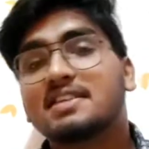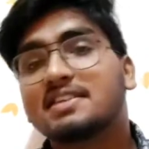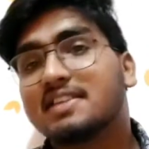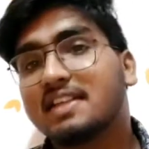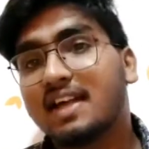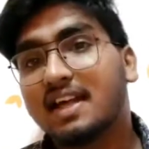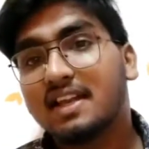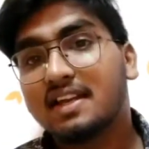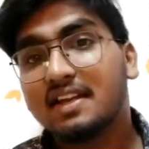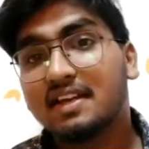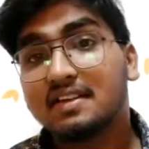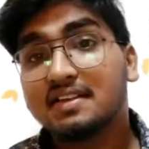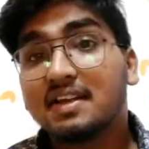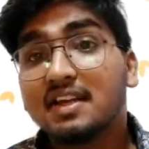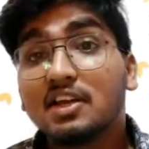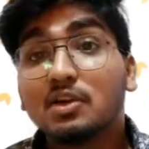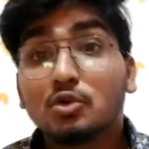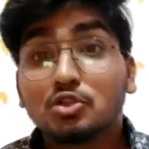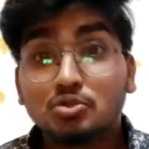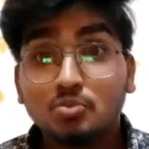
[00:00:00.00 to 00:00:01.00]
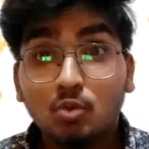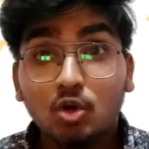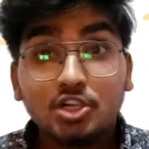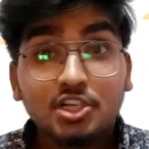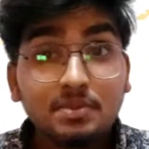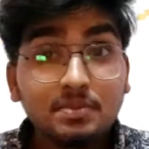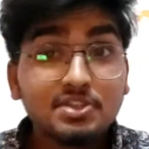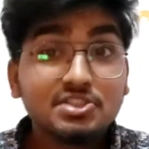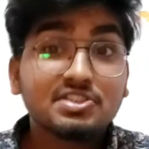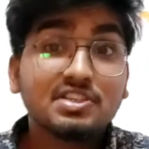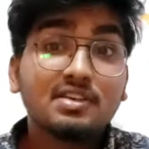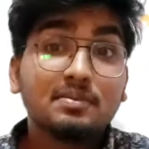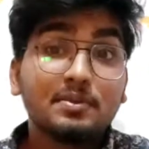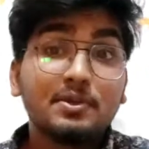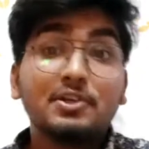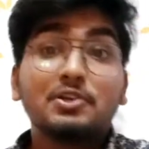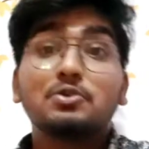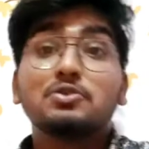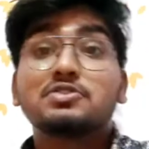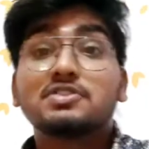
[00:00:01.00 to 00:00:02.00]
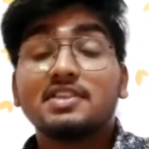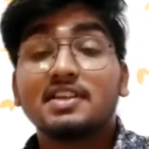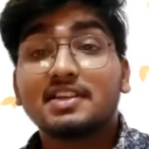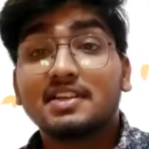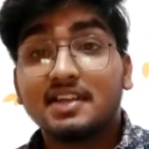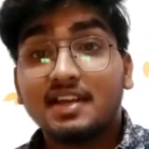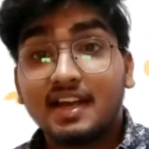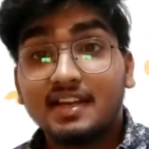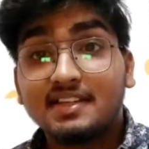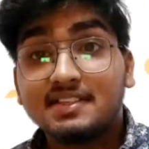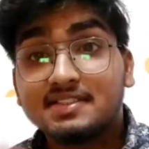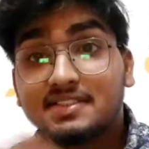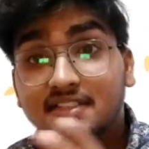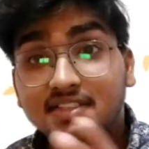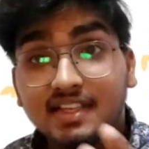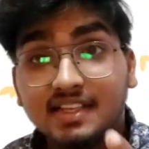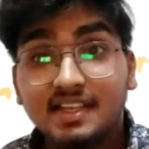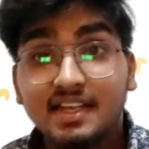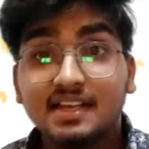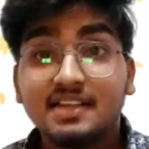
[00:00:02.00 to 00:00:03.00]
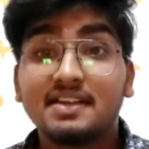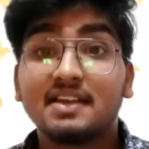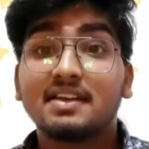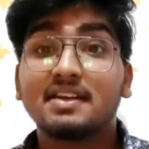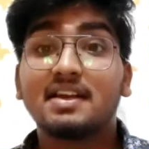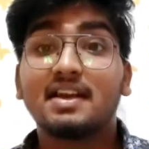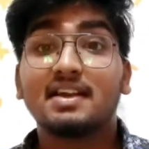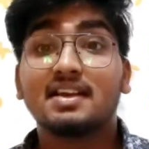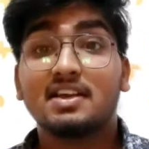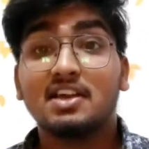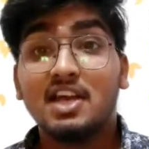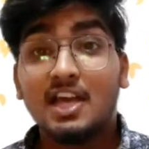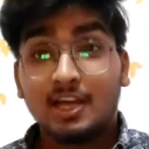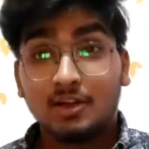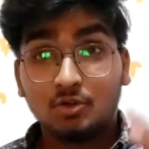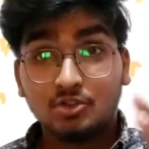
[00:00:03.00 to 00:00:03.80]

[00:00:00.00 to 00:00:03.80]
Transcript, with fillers: की तैयारी करने लगे कुछ मोटिवेशनल वीडियोस देख के आई की तैयारी करने लगे